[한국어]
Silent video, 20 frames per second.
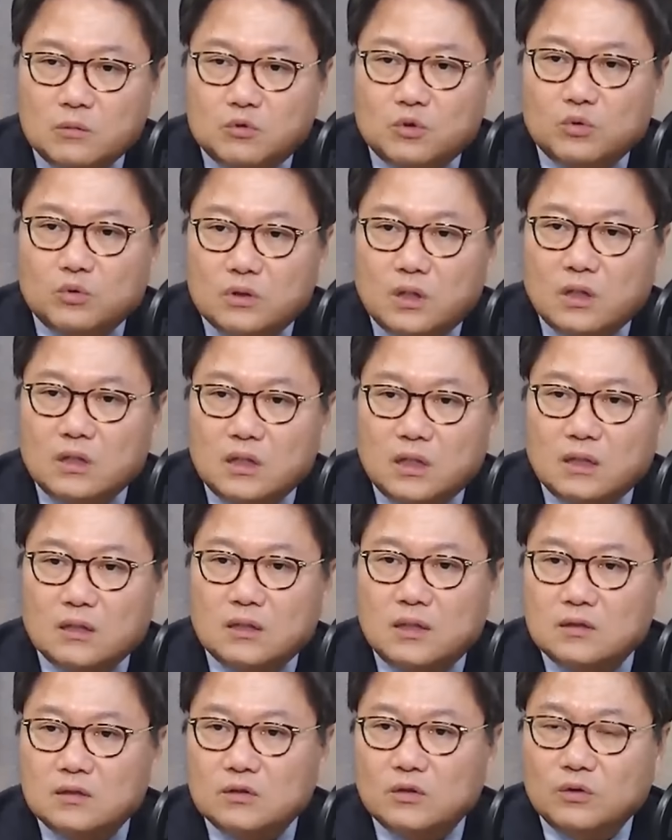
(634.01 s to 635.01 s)
입으로 그렇게
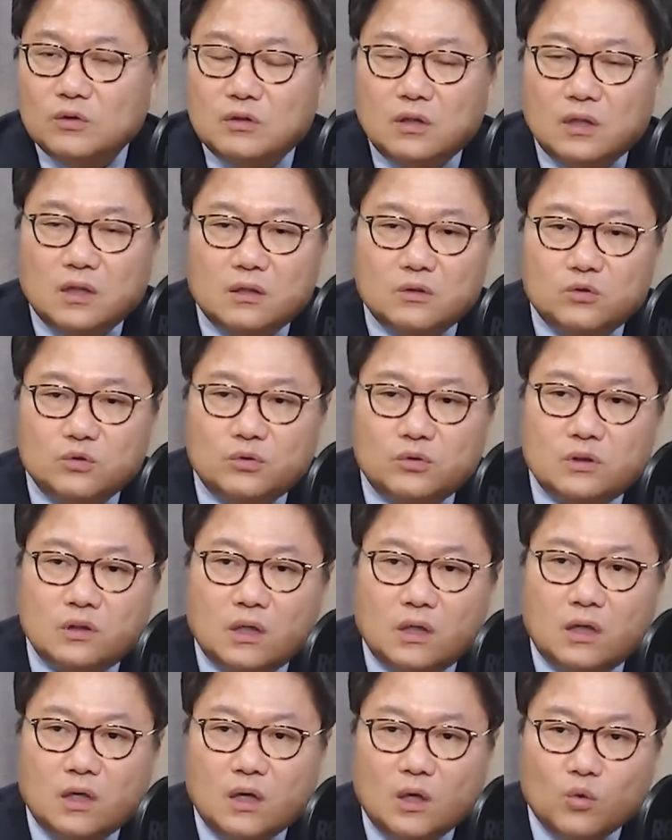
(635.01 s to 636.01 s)
이야기를 했어요. 그래가지고
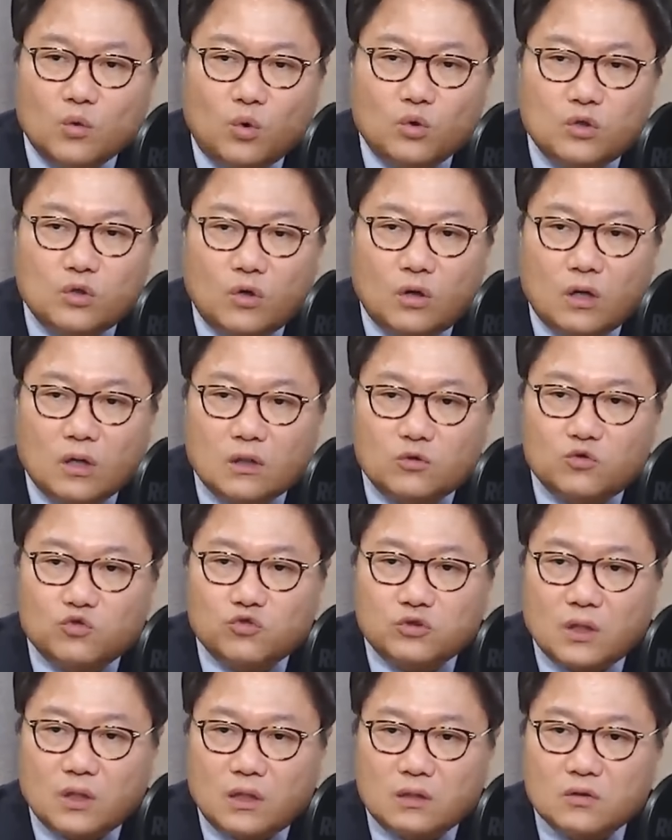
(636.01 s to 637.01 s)
이렇게 공정하게
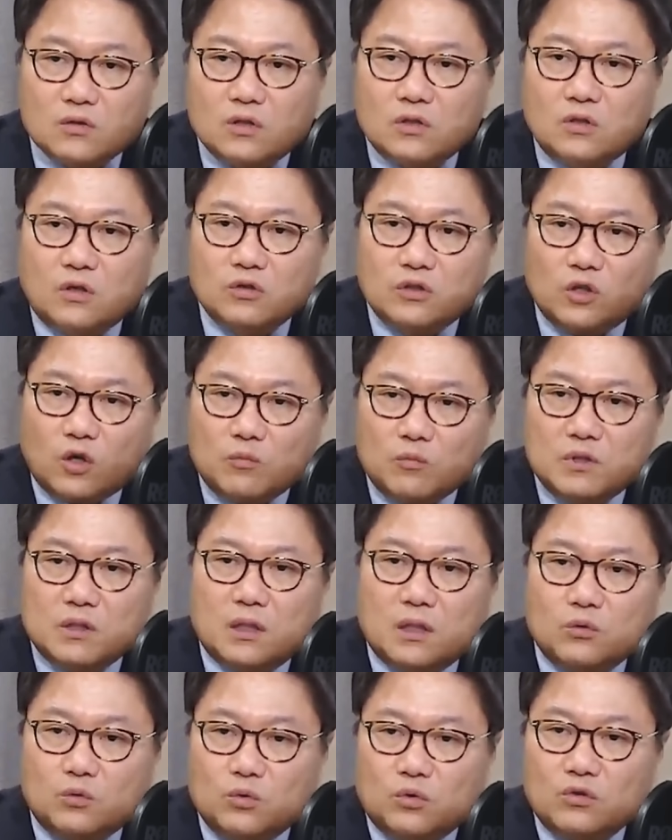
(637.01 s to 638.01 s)
수사해서 이런
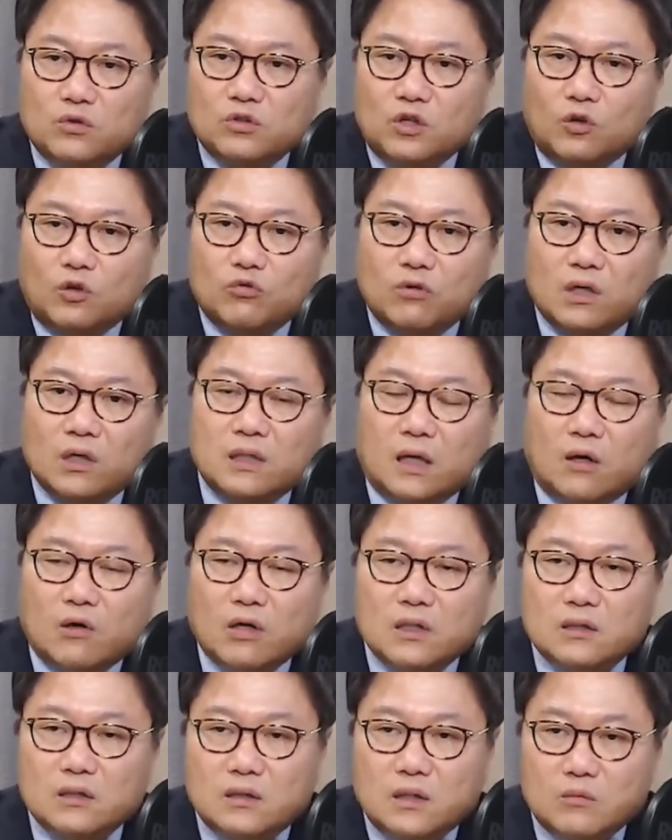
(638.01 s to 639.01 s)
혐의가 있고 이런 결과가
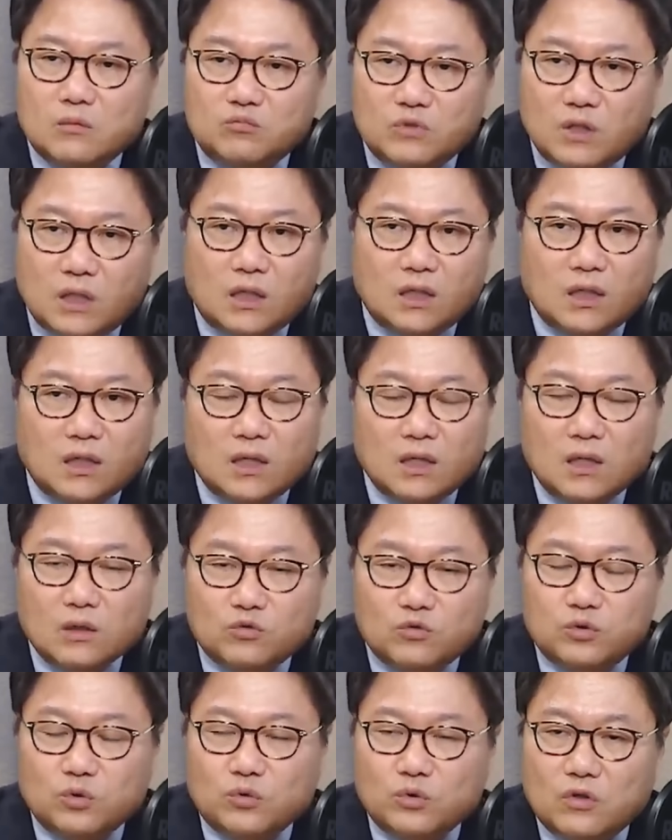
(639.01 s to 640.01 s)
나왔기 때문에
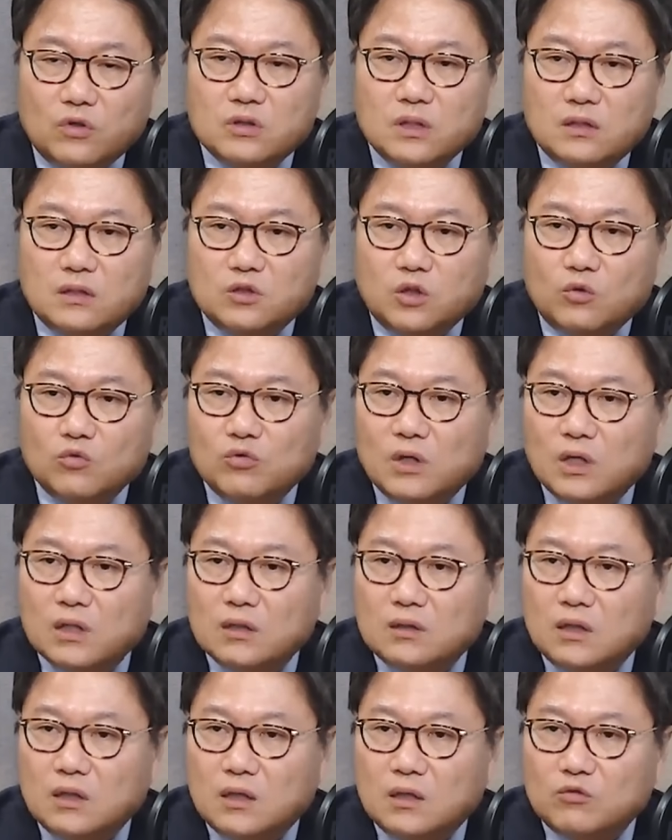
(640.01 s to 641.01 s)
구속영장을
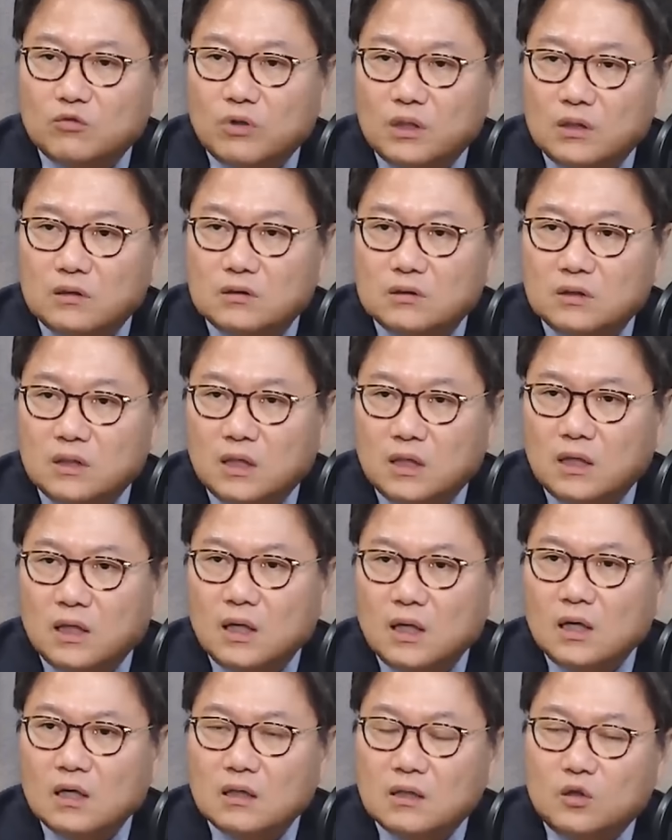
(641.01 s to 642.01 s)
청구하겠다라고 했는데
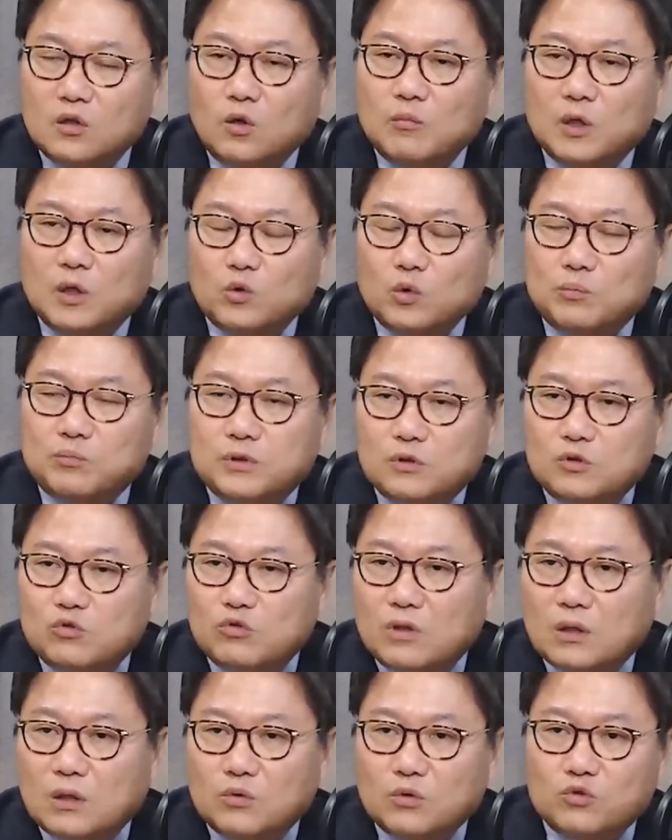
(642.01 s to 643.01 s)
그럼에도
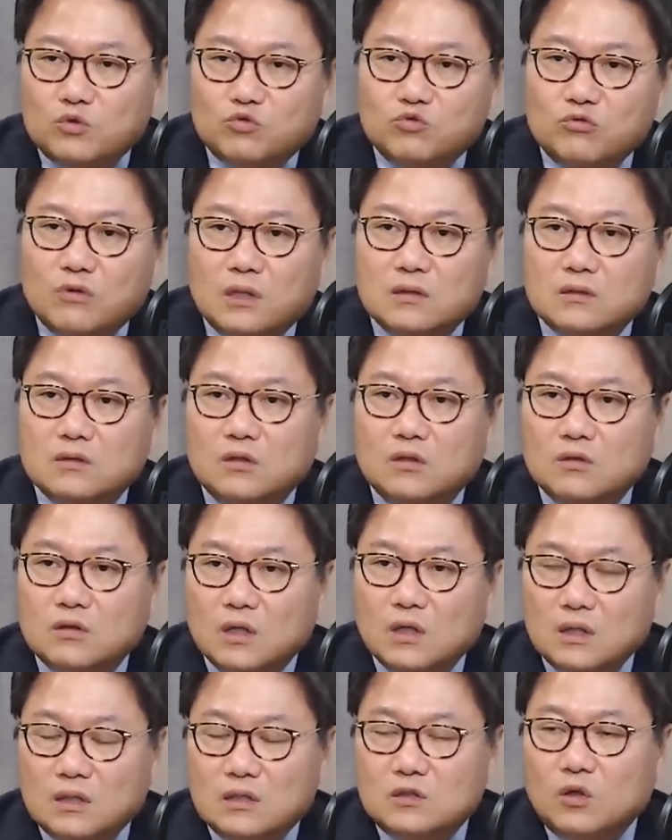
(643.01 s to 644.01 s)
불구하고 윤관석,
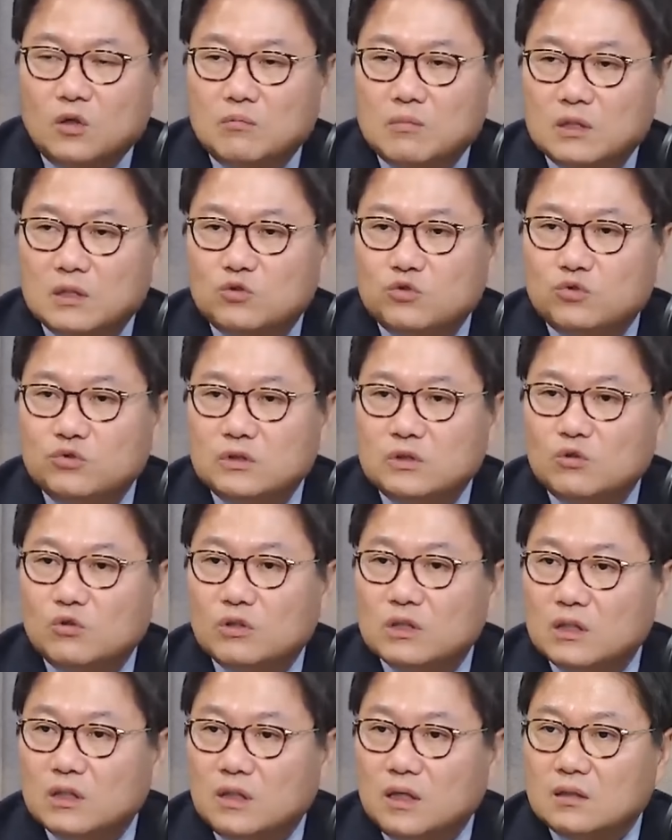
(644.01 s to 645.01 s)
이성만 두
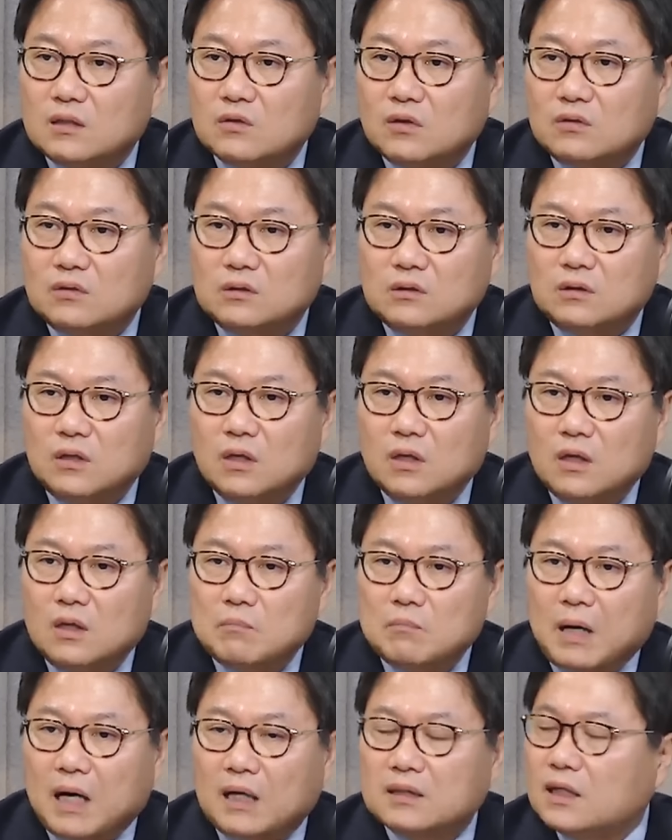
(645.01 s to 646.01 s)
의원에 대해서는
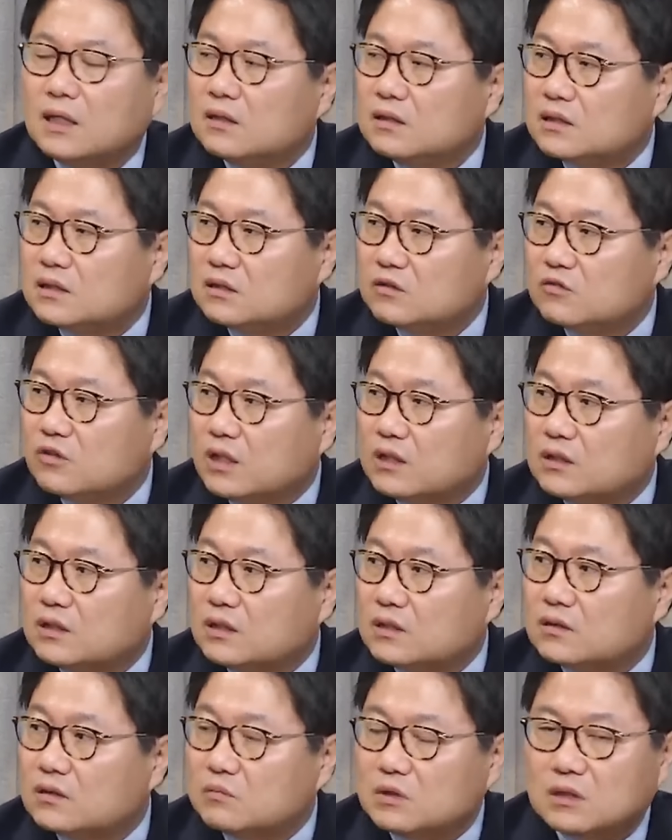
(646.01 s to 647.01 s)
네. 방탄을 친 거
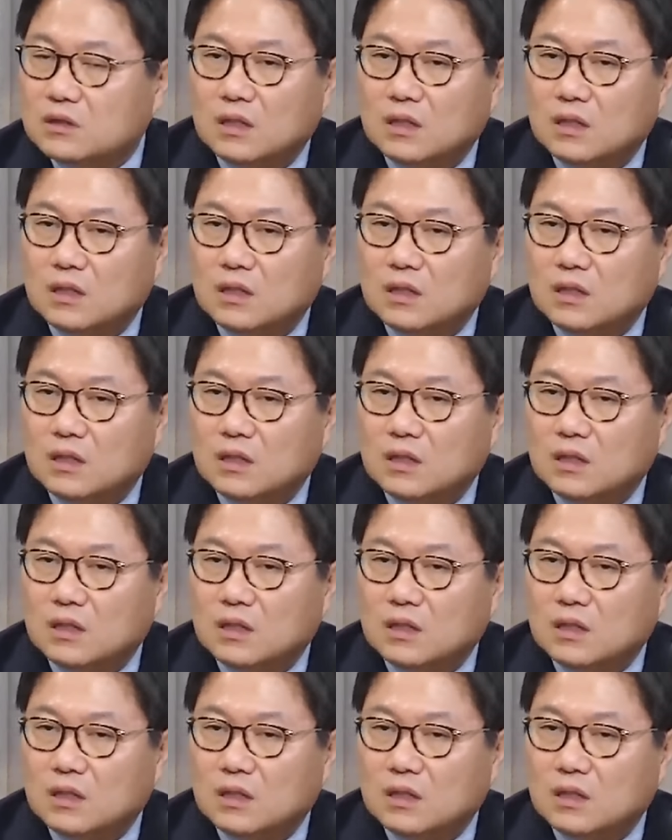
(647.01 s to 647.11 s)
아니겠습니까?